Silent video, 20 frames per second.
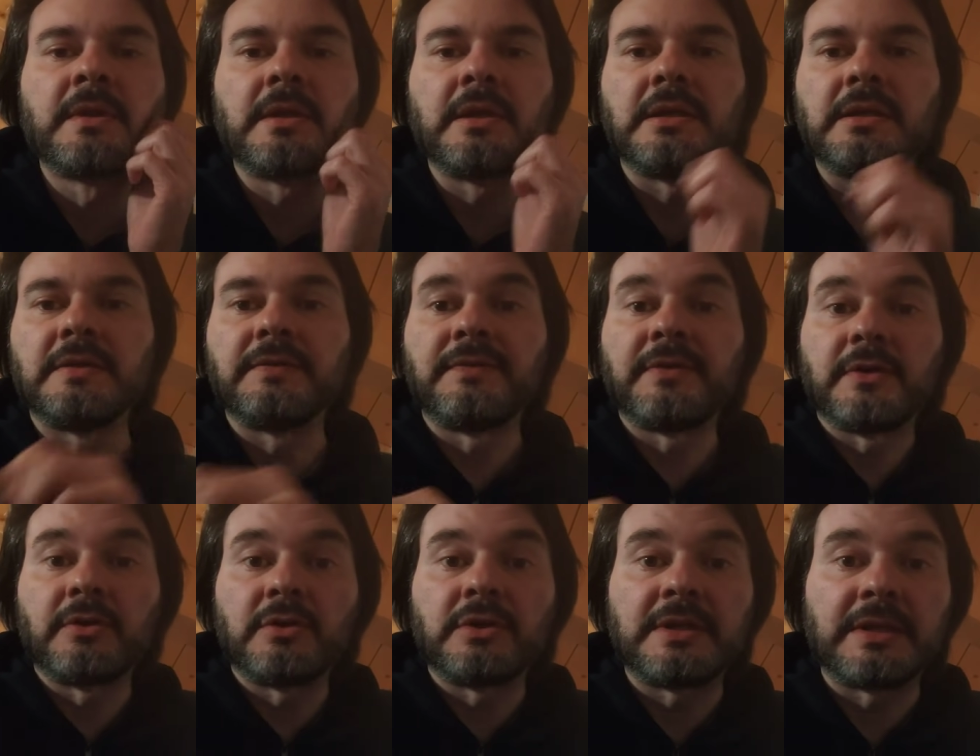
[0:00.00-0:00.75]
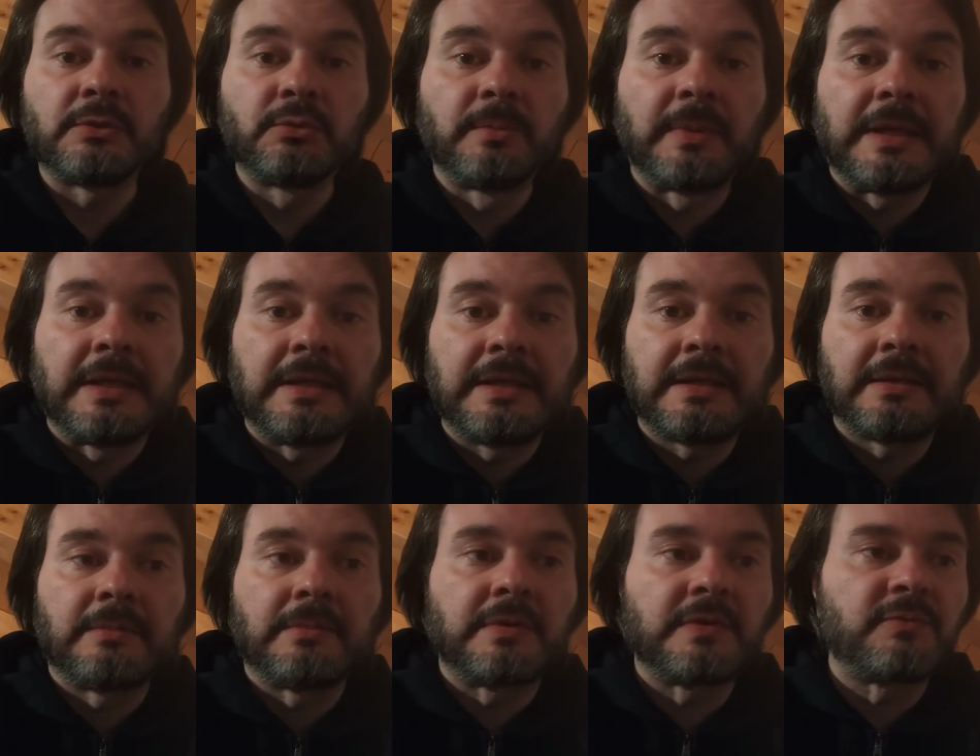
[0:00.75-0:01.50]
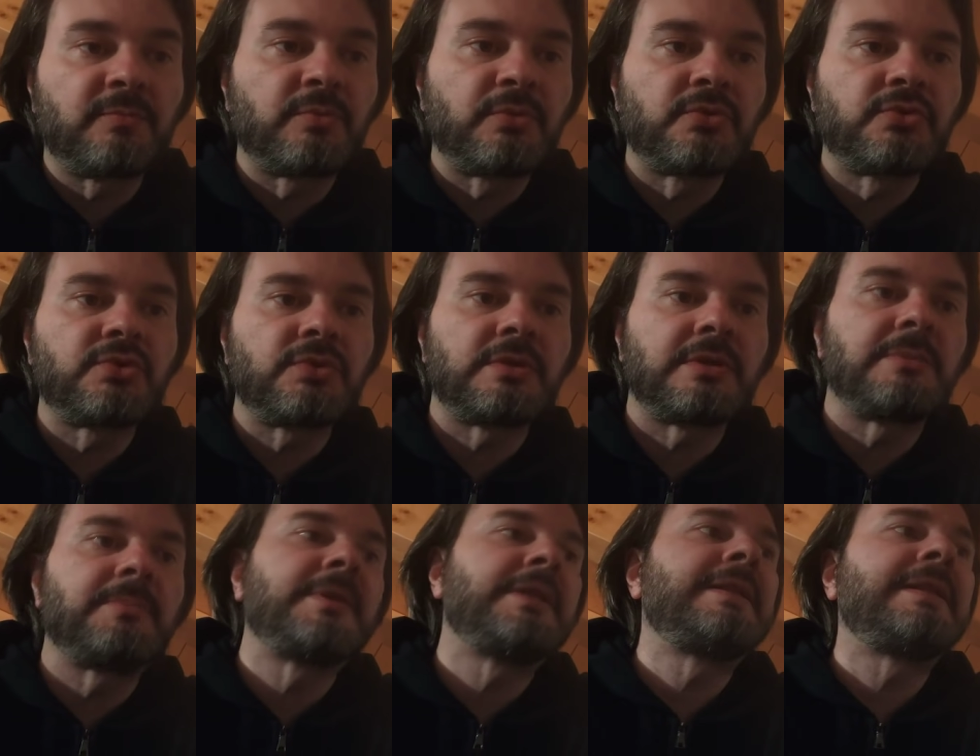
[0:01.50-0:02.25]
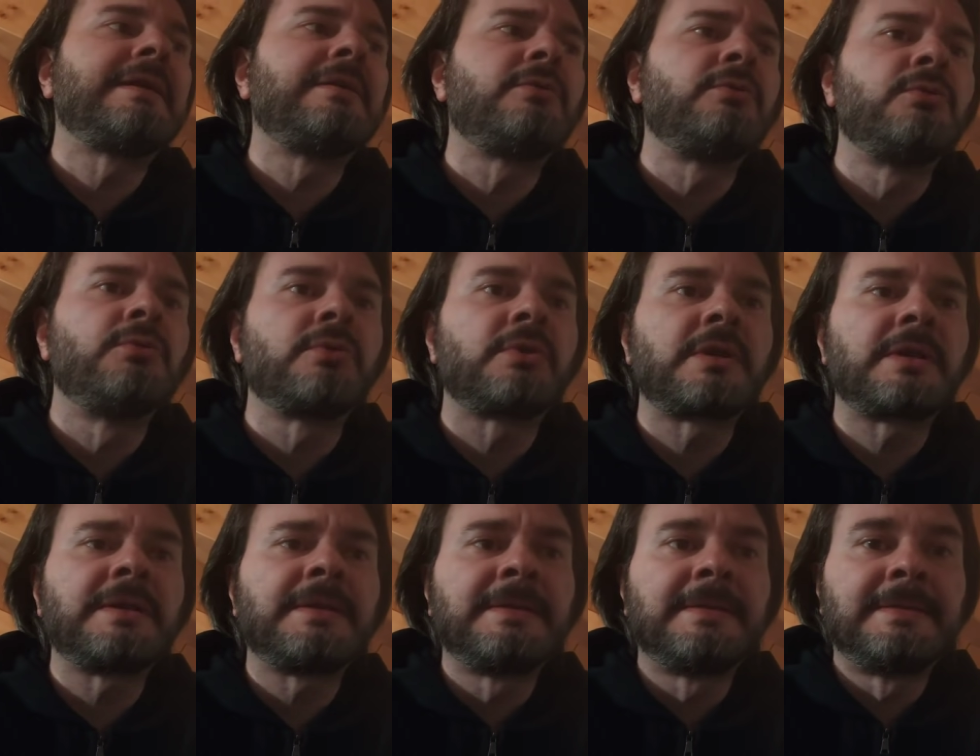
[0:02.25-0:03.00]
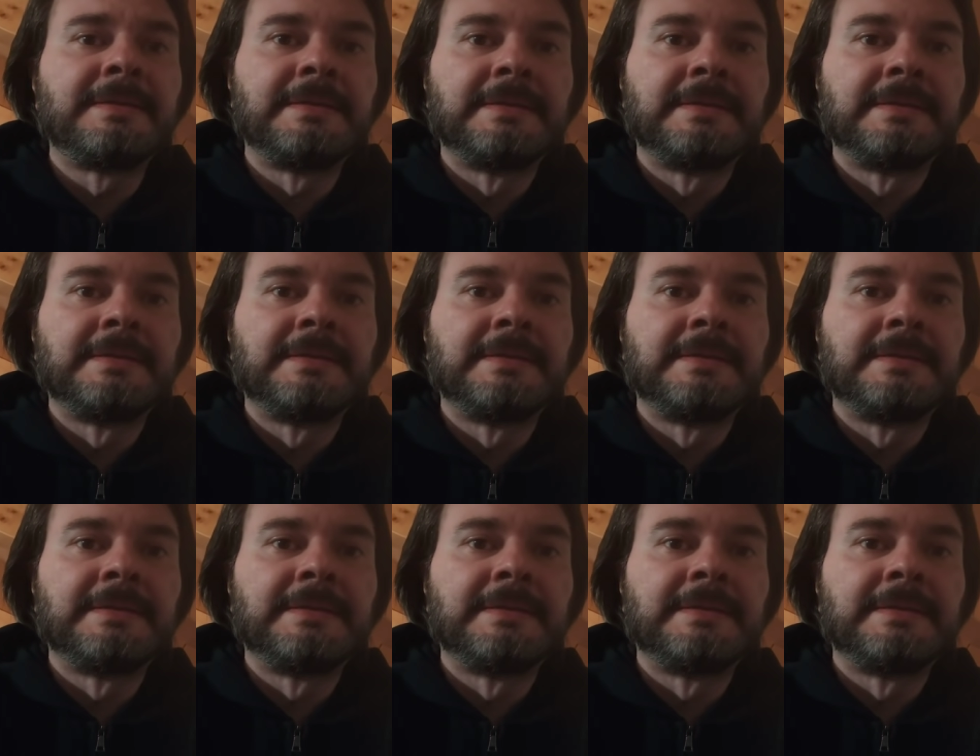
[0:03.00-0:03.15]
in inferiorità numerica per l'espulsione di Bentancur,